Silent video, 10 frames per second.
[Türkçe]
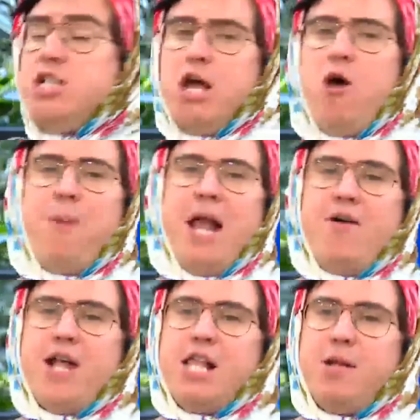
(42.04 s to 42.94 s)
Sen o
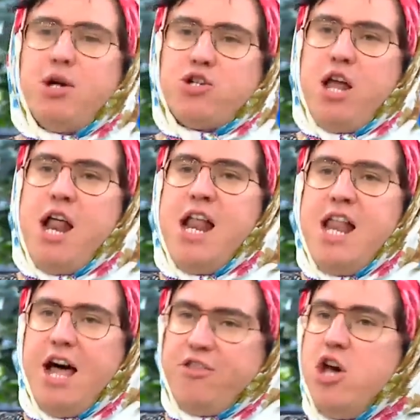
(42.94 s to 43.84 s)
pelever başkaları
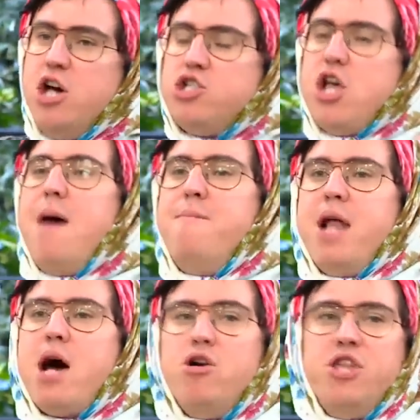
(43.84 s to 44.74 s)
anla. Şey sen
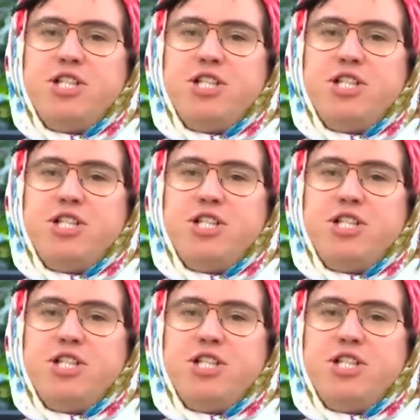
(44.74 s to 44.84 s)
bırak onları.